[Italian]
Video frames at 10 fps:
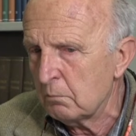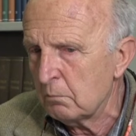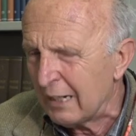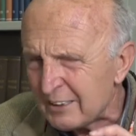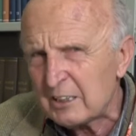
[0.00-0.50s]

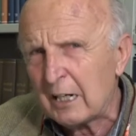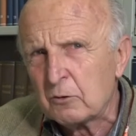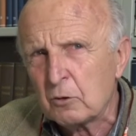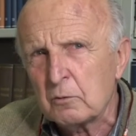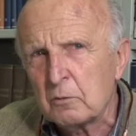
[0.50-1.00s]

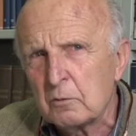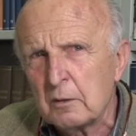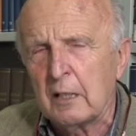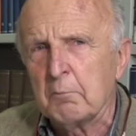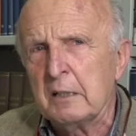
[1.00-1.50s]
lasciato
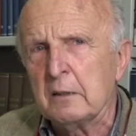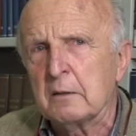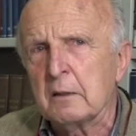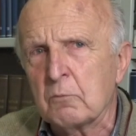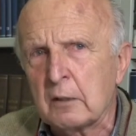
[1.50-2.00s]
nella
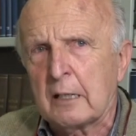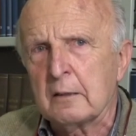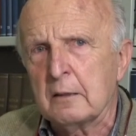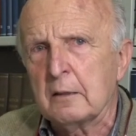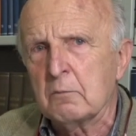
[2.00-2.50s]
mente, un
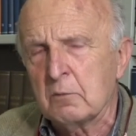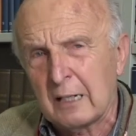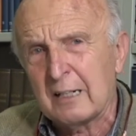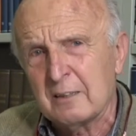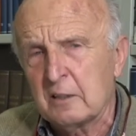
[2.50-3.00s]
grande, un
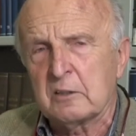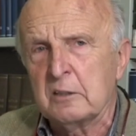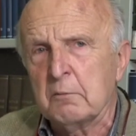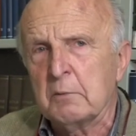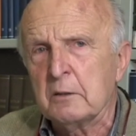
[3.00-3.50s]
grande
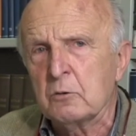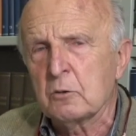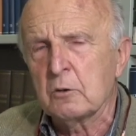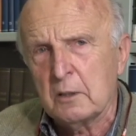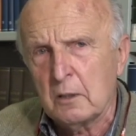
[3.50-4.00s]

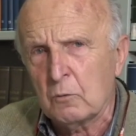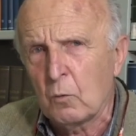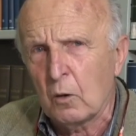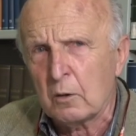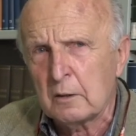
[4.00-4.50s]
insegnamento, è nel
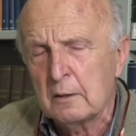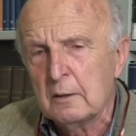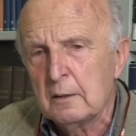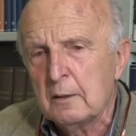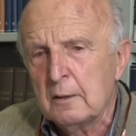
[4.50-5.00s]
cuore,
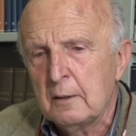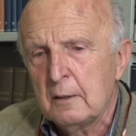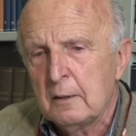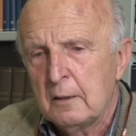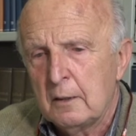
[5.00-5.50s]

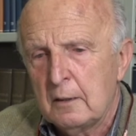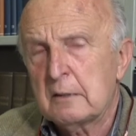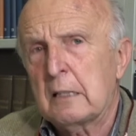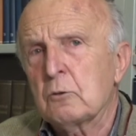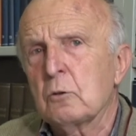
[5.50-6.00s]
è
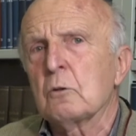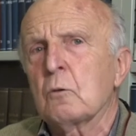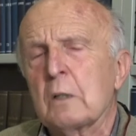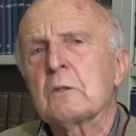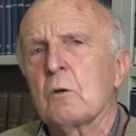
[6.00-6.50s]
stato
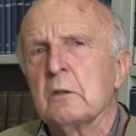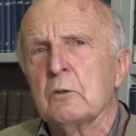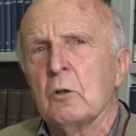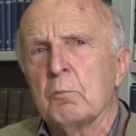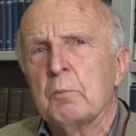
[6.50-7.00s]
quattro anni
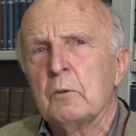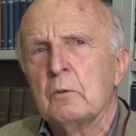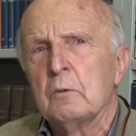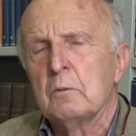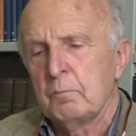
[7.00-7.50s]
dopo,
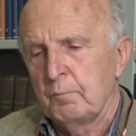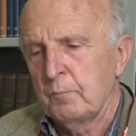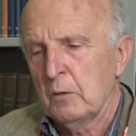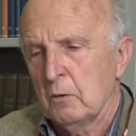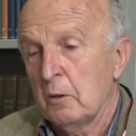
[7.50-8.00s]

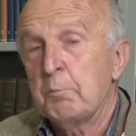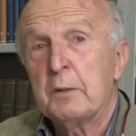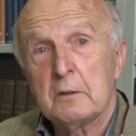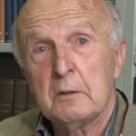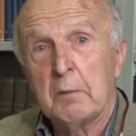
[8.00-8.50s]

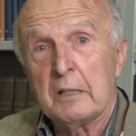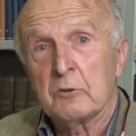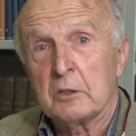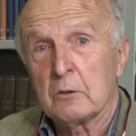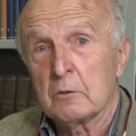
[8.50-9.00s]
Olimpiadi di
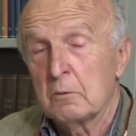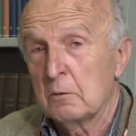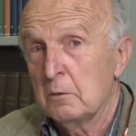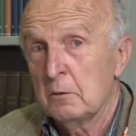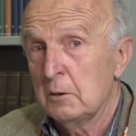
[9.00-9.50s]
Messico,
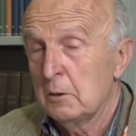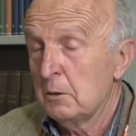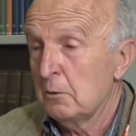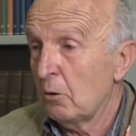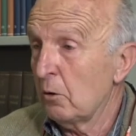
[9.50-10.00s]

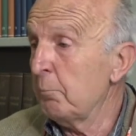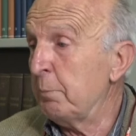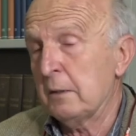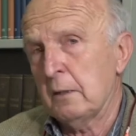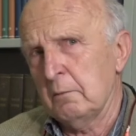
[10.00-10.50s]

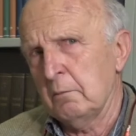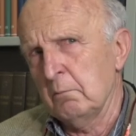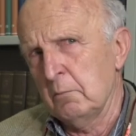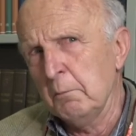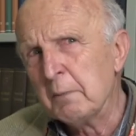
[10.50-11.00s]
Olimpiade
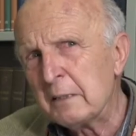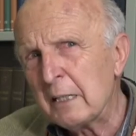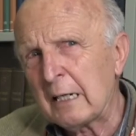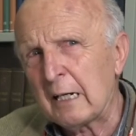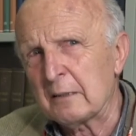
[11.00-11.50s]

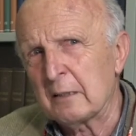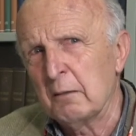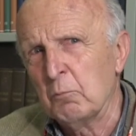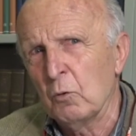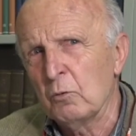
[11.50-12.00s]
dimenticata da
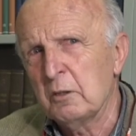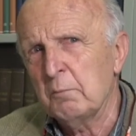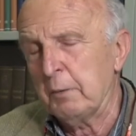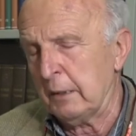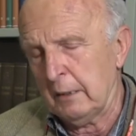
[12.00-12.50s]
molti
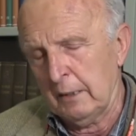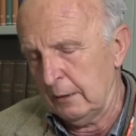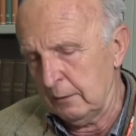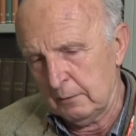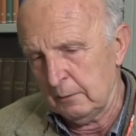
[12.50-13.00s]

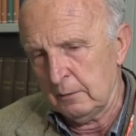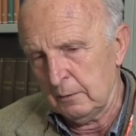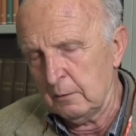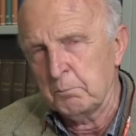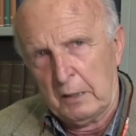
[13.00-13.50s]
perché
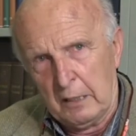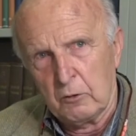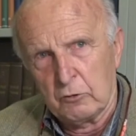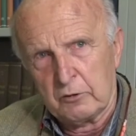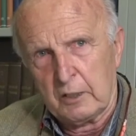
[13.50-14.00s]
eh, per la
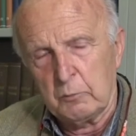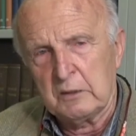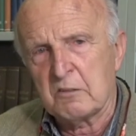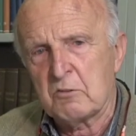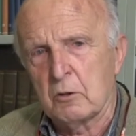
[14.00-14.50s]
nostra
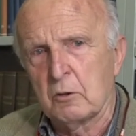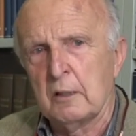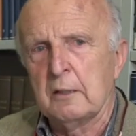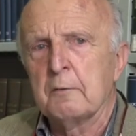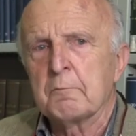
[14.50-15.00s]
equitazione